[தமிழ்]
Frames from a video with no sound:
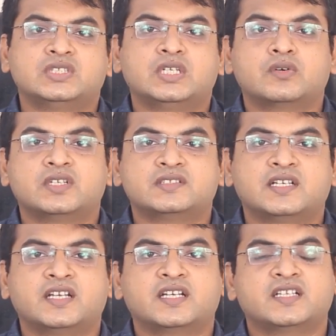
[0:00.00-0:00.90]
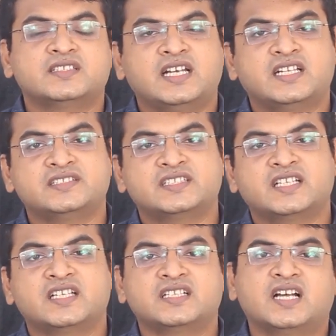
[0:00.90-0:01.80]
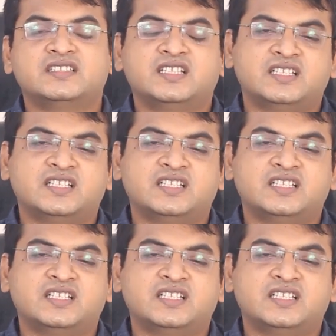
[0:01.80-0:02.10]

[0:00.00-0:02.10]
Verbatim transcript: சின்ன வயசில் எனக்கு இது அலர்ஜிக்காக இருக்குது அது